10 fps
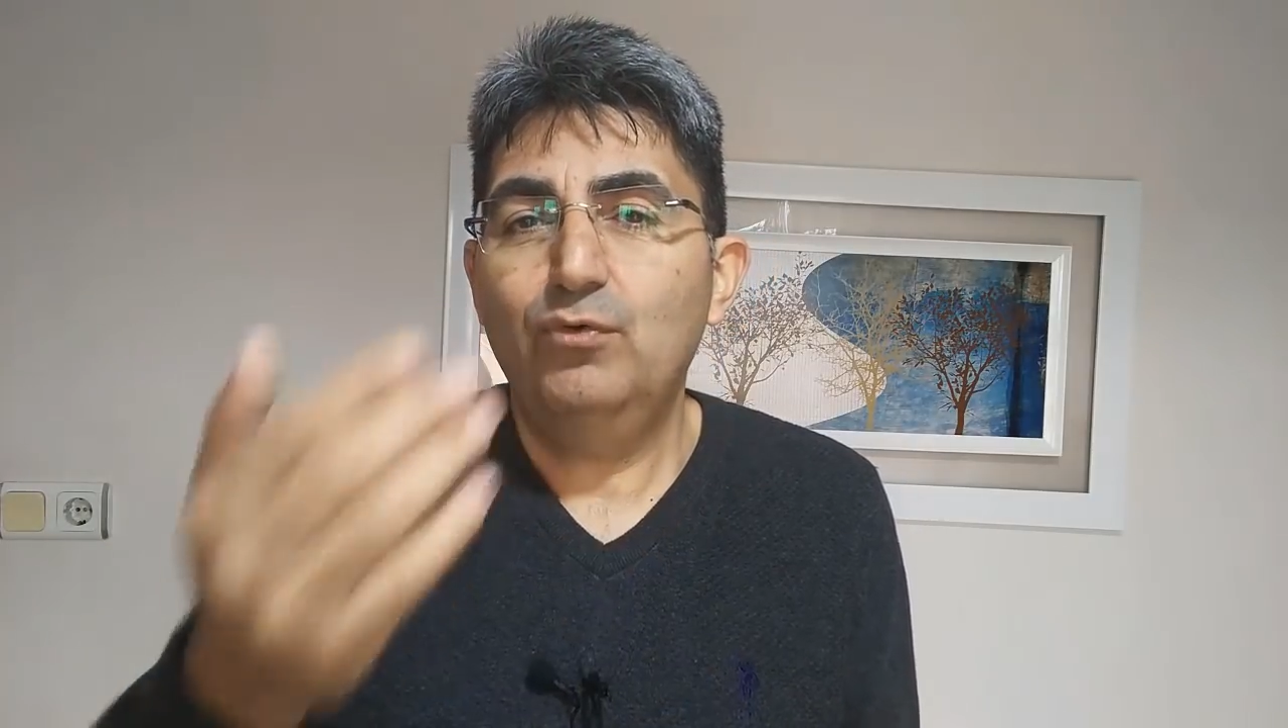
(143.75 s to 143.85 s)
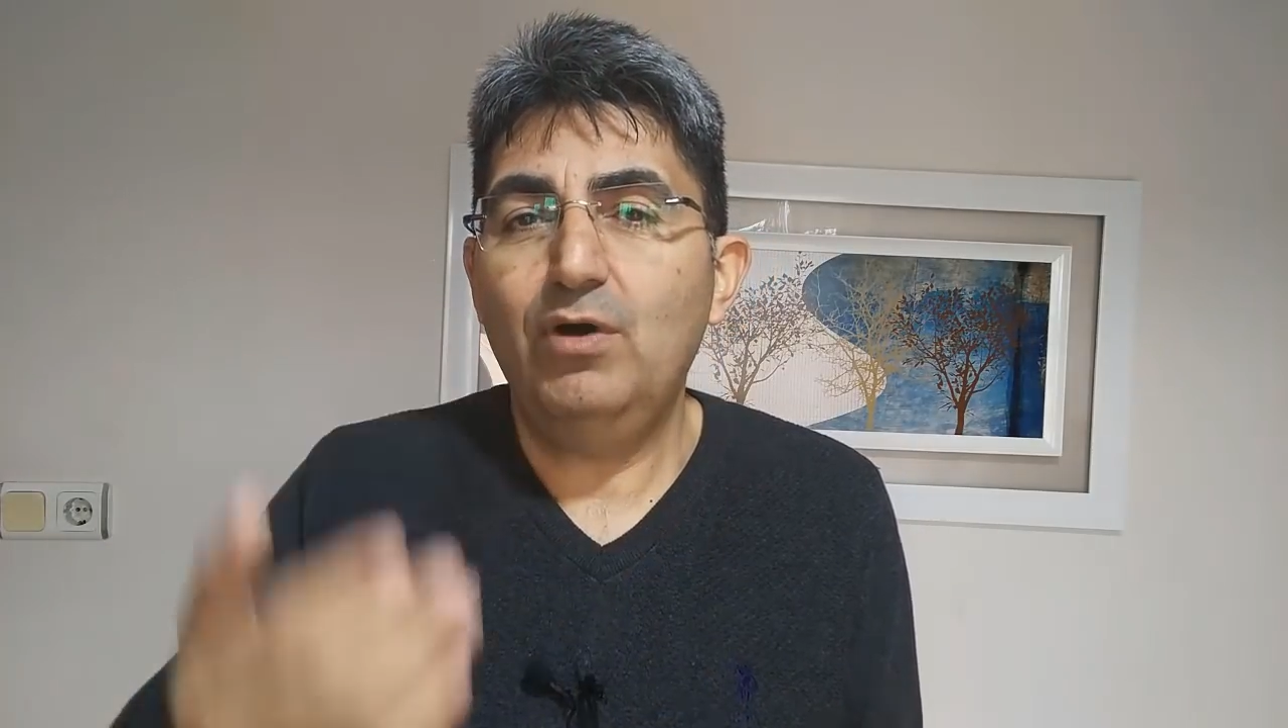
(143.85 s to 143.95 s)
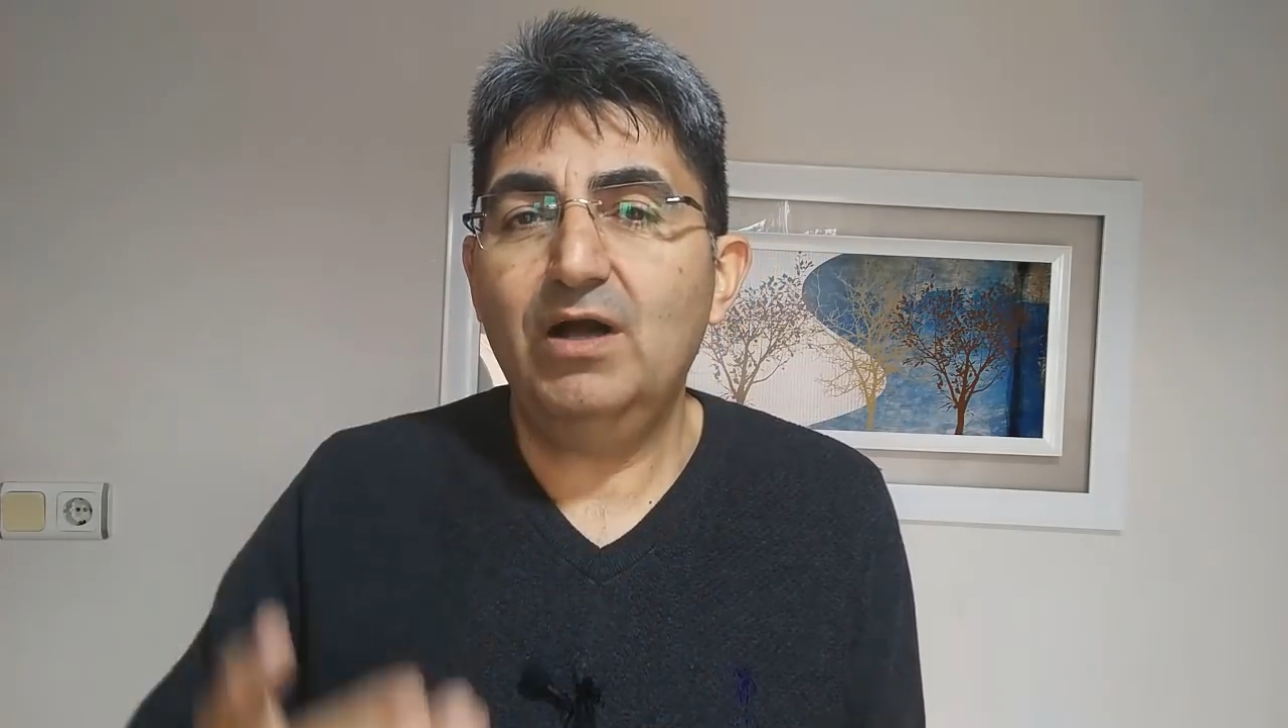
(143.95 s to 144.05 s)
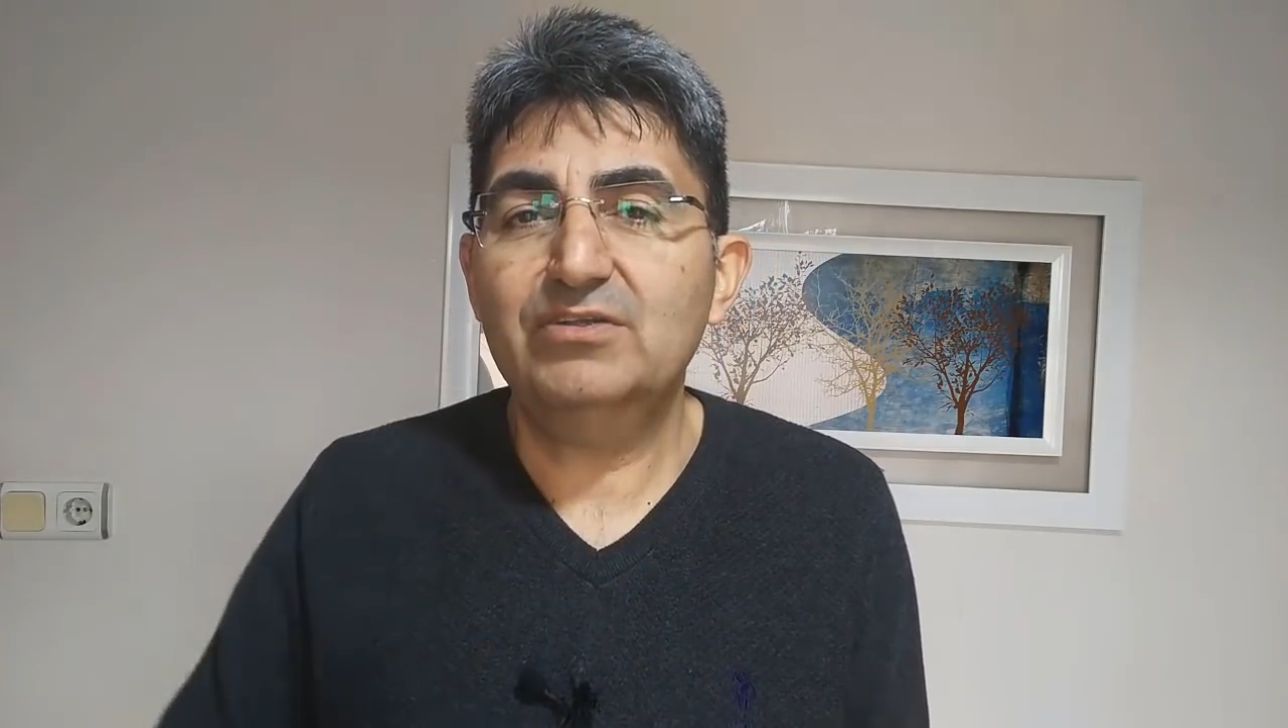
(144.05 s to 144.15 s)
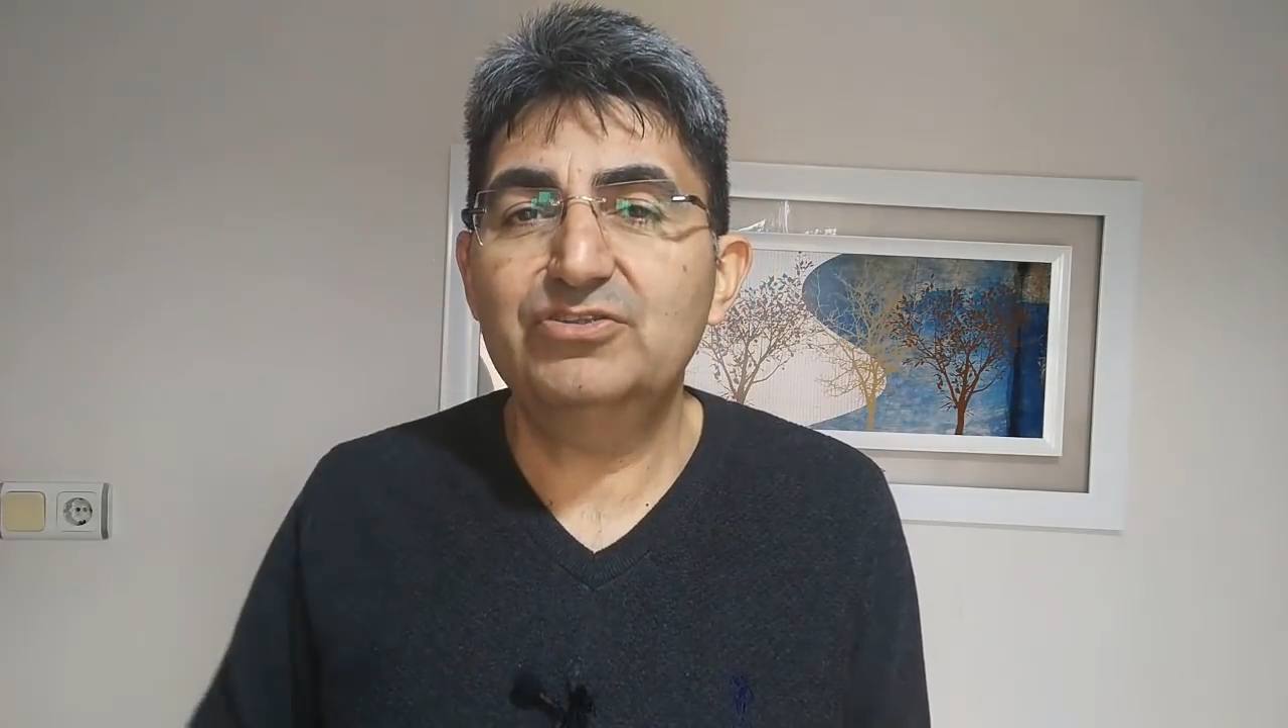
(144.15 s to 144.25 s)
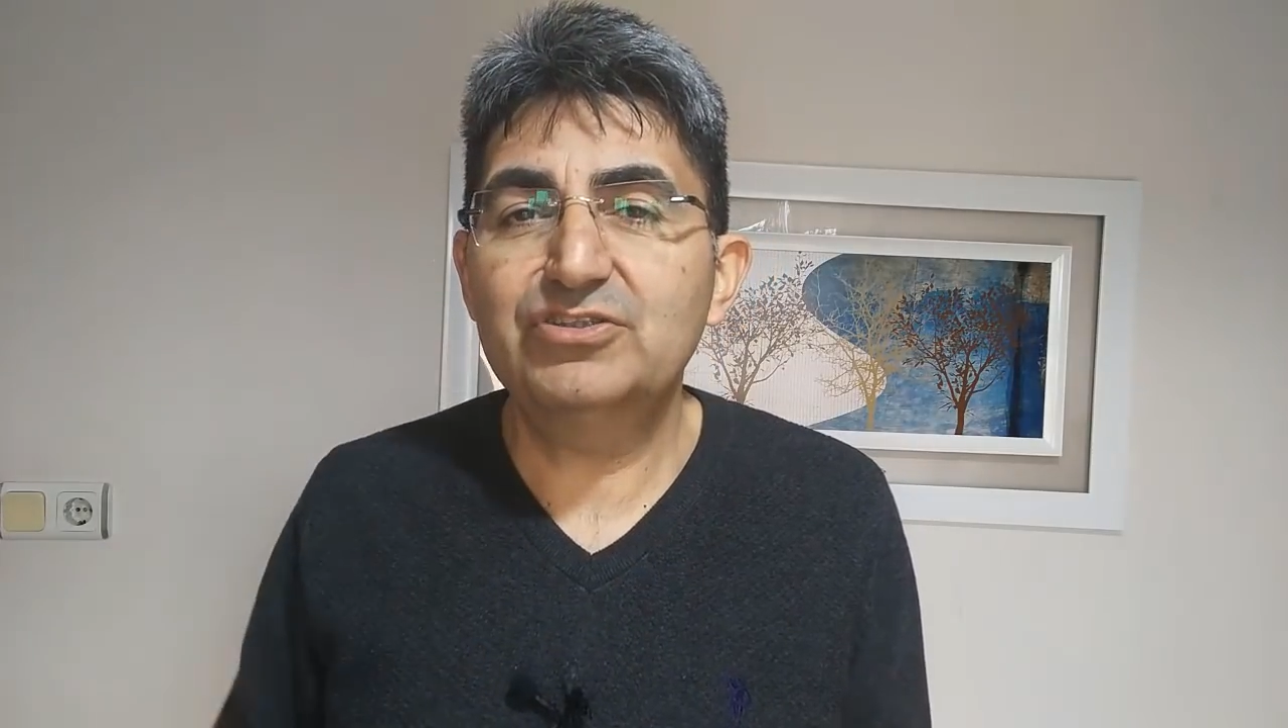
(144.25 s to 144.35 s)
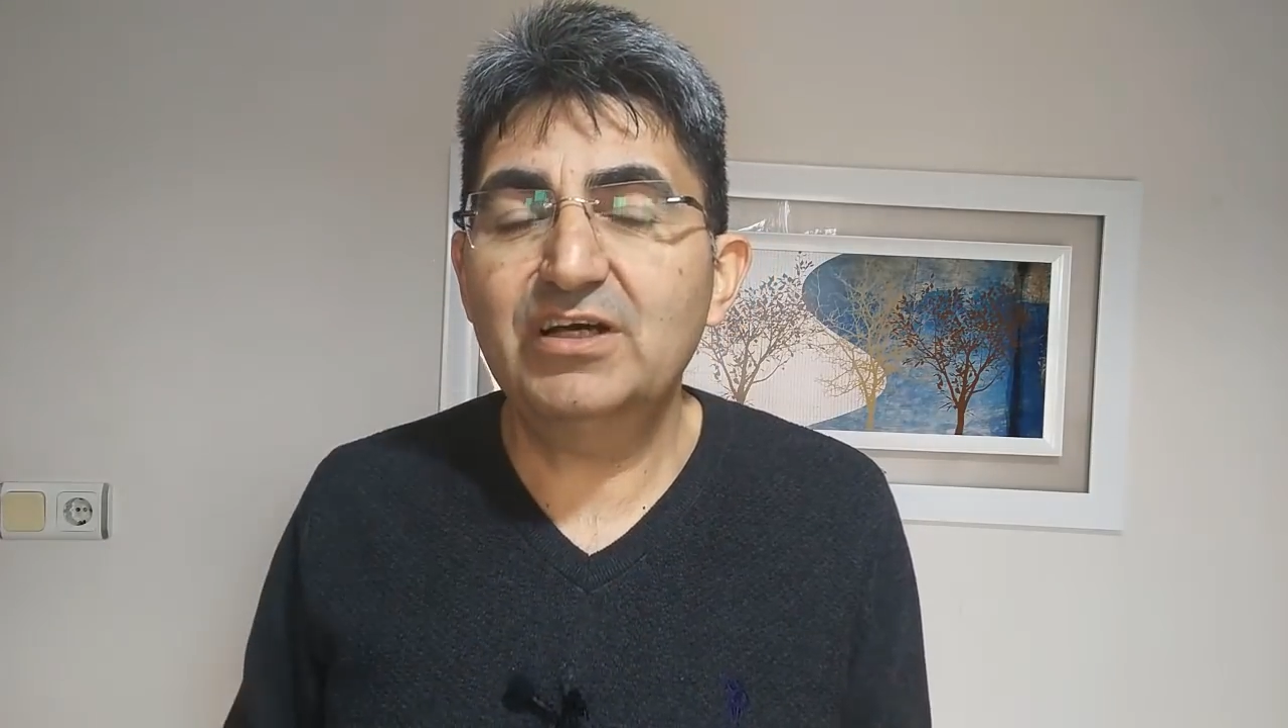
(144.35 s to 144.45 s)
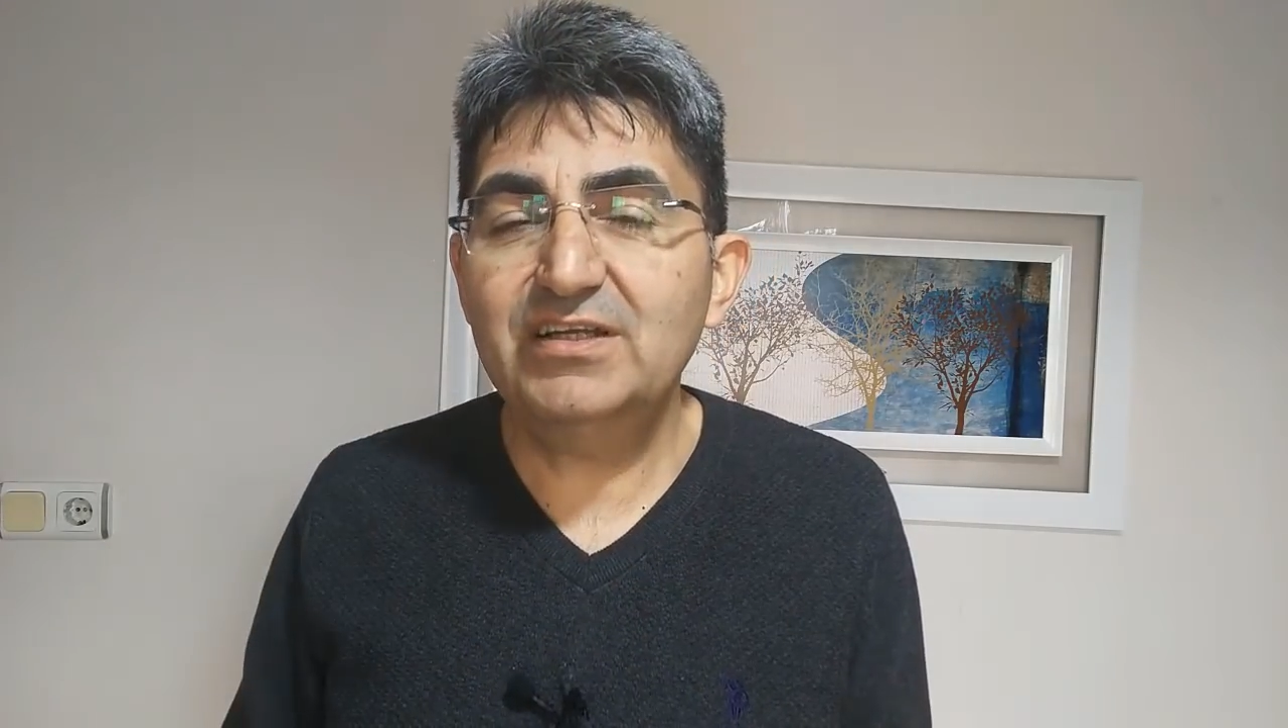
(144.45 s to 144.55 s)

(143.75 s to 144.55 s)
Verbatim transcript: o haklı çıkar